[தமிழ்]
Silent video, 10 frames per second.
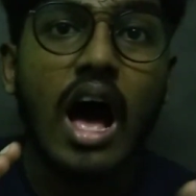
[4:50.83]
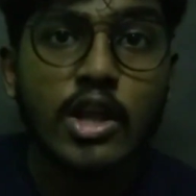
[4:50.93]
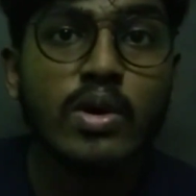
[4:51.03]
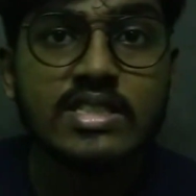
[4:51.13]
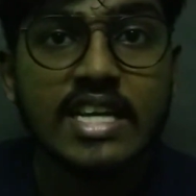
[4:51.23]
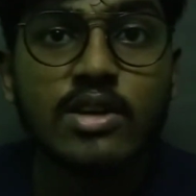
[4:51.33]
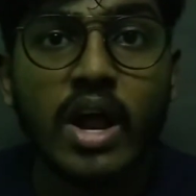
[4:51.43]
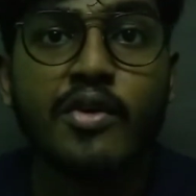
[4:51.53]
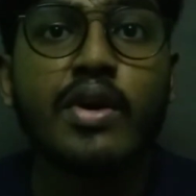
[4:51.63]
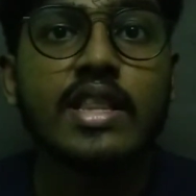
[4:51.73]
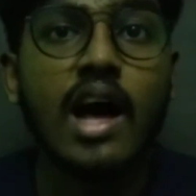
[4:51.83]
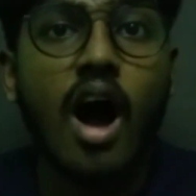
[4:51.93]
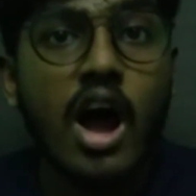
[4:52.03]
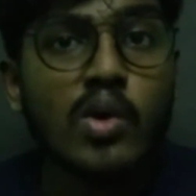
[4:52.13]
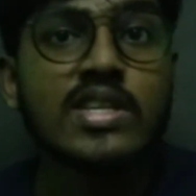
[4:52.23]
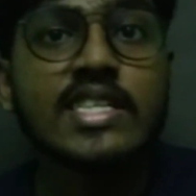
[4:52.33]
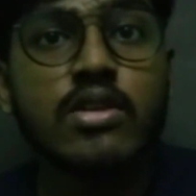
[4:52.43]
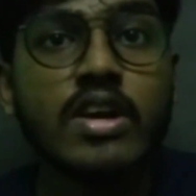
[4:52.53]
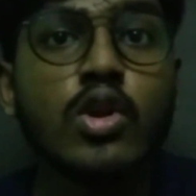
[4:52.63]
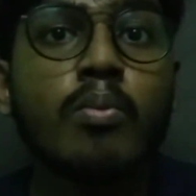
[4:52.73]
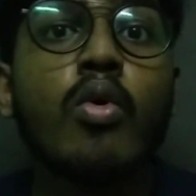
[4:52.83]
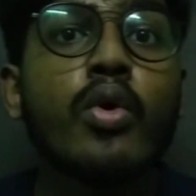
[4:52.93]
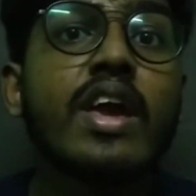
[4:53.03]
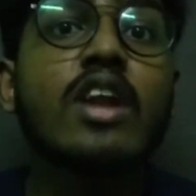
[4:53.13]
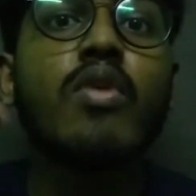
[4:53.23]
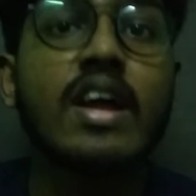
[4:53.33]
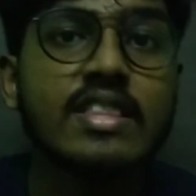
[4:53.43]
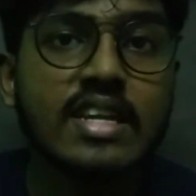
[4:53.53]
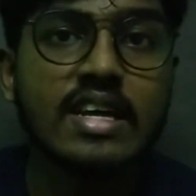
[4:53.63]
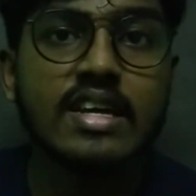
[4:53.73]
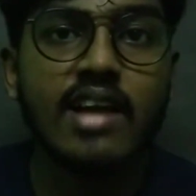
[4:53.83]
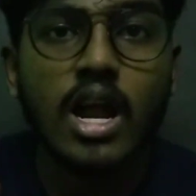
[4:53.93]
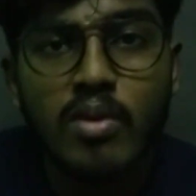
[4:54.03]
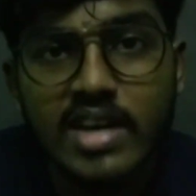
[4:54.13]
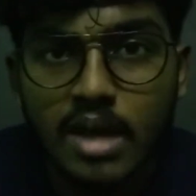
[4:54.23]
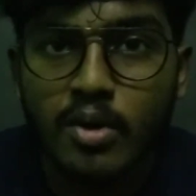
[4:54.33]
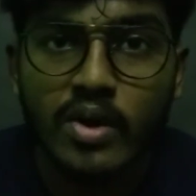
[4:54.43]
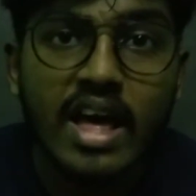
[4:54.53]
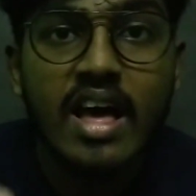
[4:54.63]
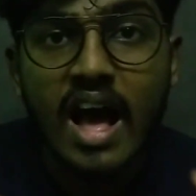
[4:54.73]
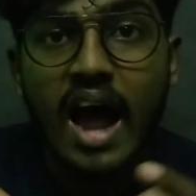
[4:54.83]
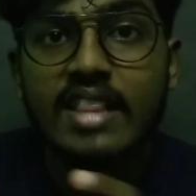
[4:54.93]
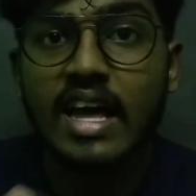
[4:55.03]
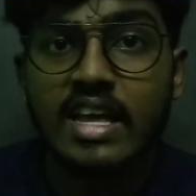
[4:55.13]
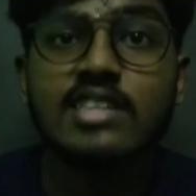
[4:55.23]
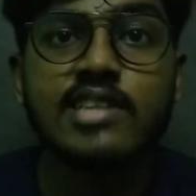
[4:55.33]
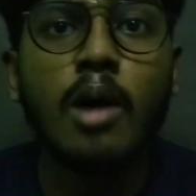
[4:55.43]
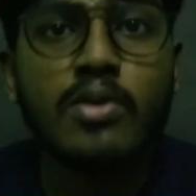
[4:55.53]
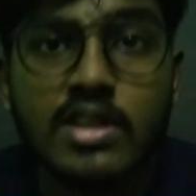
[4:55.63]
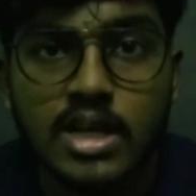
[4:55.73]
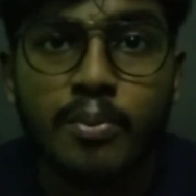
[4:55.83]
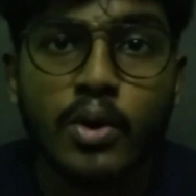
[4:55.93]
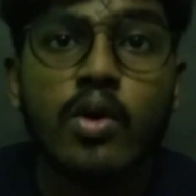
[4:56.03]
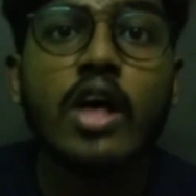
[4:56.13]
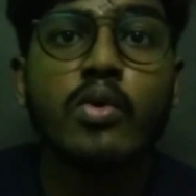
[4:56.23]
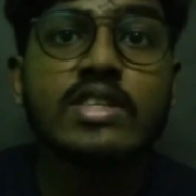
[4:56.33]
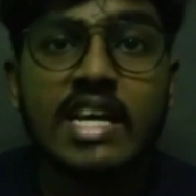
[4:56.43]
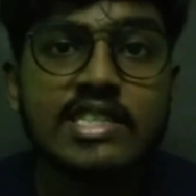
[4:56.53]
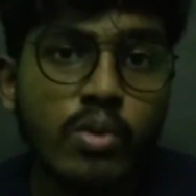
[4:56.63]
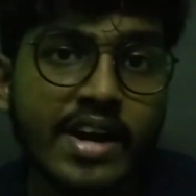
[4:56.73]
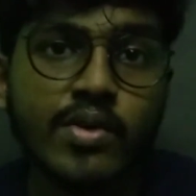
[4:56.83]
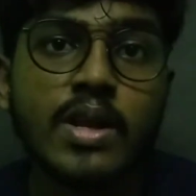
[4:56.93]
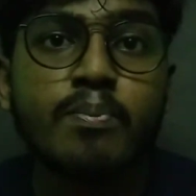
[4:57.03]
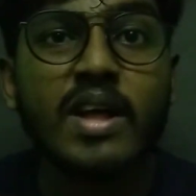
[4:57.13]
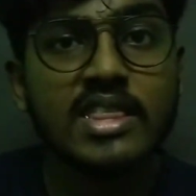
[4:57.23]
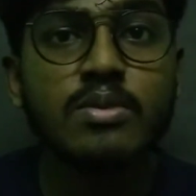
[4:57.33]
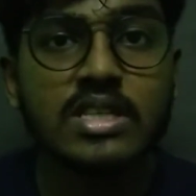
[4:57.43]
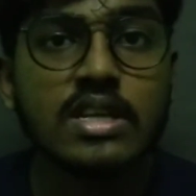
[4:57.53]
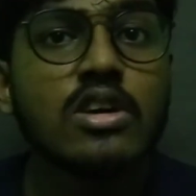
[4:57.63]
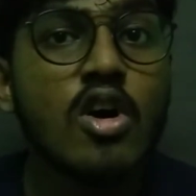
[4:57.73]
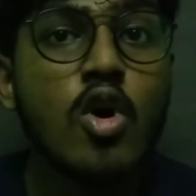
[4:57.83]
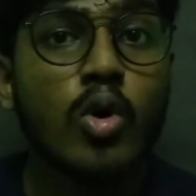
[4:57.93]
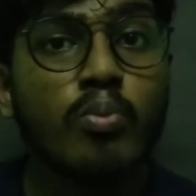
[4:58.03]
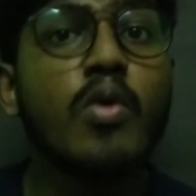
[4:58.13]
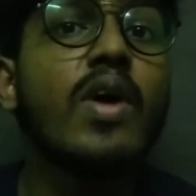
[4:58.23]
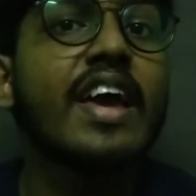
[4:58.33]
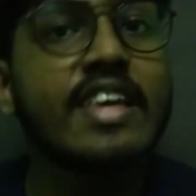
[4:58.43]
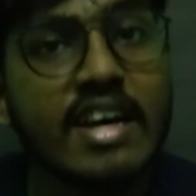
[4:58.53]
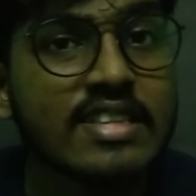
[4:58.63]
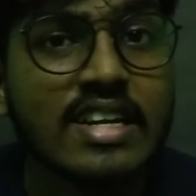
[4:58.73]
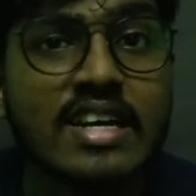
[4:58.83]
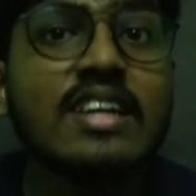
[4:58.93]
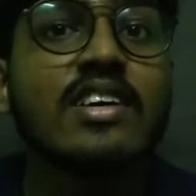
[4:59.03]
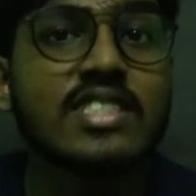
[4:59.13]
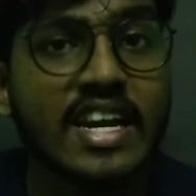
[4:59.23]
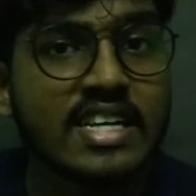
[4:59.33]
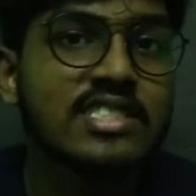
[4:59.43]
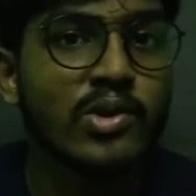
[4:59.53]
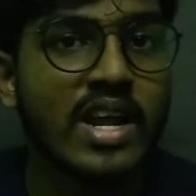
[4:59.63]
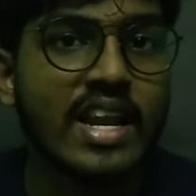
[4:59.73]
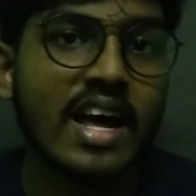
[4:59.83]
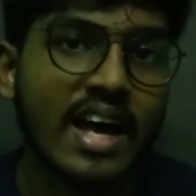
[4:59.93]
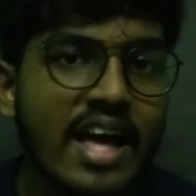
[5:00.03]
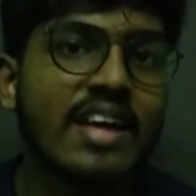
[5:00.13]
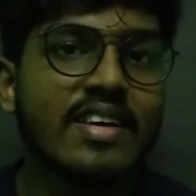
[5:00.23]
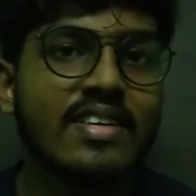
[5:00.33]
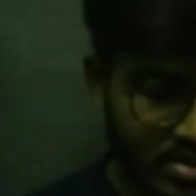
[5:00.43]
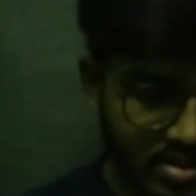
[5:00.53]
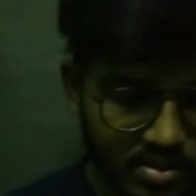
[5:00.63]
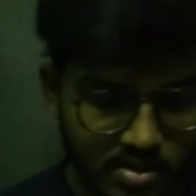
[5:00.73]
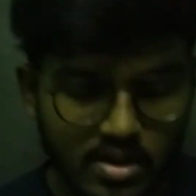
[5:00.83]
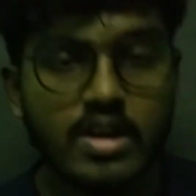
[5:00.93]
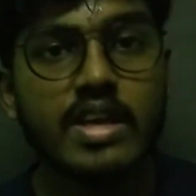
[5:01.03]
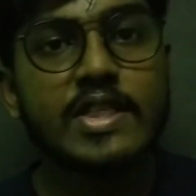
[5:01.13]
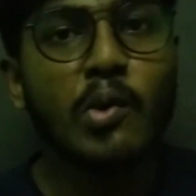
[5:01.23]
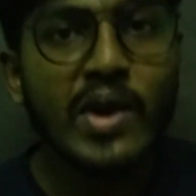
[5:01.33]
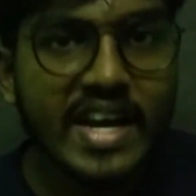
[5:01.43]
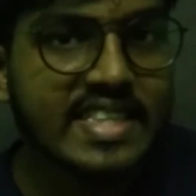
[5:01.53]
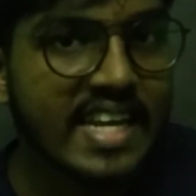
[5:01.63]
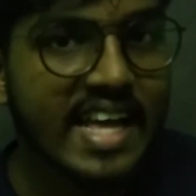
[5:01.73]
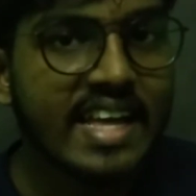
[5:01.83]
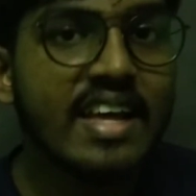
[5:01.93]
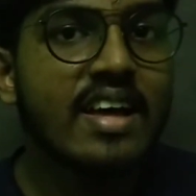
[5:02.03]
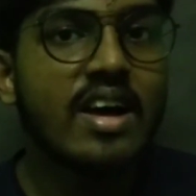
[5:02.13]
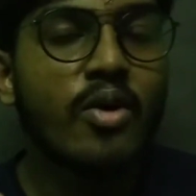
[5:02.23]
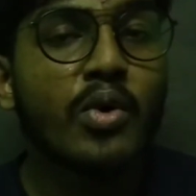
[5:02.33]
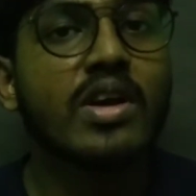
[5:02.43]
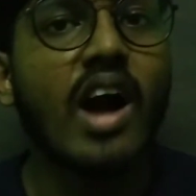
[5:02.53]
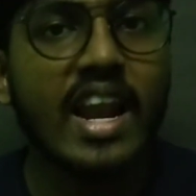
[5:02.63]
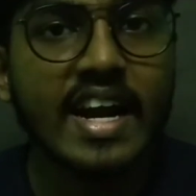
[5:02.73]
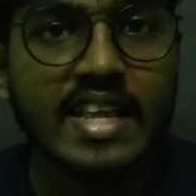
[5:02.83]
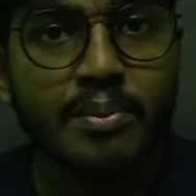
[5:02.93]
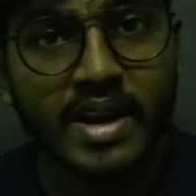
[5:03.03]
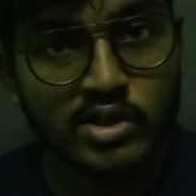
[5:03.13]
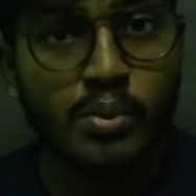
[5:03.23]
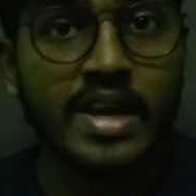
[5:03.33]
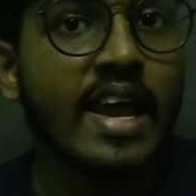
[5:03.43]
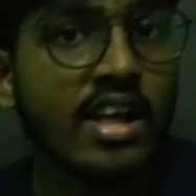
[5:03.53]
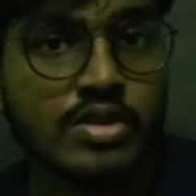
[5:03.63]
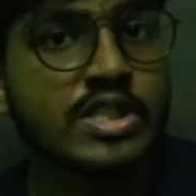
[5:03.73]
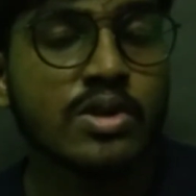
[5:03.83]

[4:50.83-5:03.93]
அதோட செக்ஷுவல் ஆக்டிவிட்டி அந்த ஆண் செக்ஷுவல் ஆக்டிவிட்டி ரொம்ப உயர்வாக இருந்திருக்கு நார்மல் டைமை விட அது தலையை சாப்பிட்டதுக்கப்புறம் அதோட செக்ஷுவல் ஆக்டிவிட்டி பத்து நிமிஷத்துக்கு ரொம்பவே ஐயா இருந்திருக்குன்னு சயின்டிஸ்ட் சொல்லியிருக்கிறாங்க இந்த உலகத்தில் ஒரு காலகட்டத்தை இப்போ நான் சொல்லப்போ ஏதாவது விஷயம்